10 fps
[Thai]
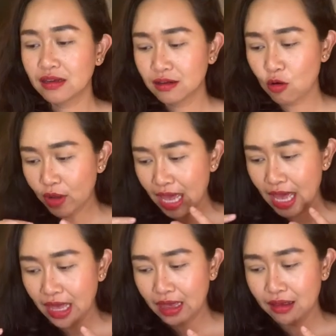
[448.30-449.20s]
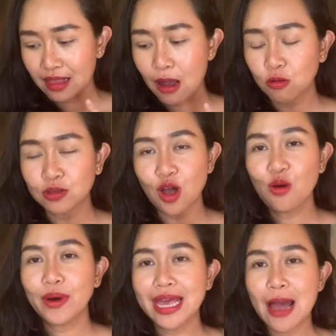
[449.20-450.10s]
โอเค เราต้อง
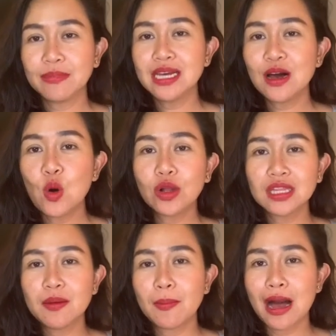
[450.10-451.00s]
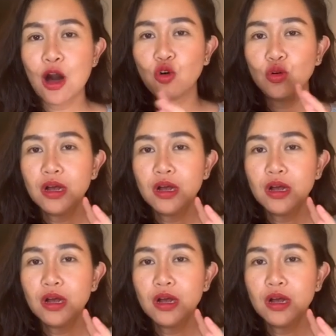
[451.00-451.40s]
พยายามเลือกคนที่แบบเขา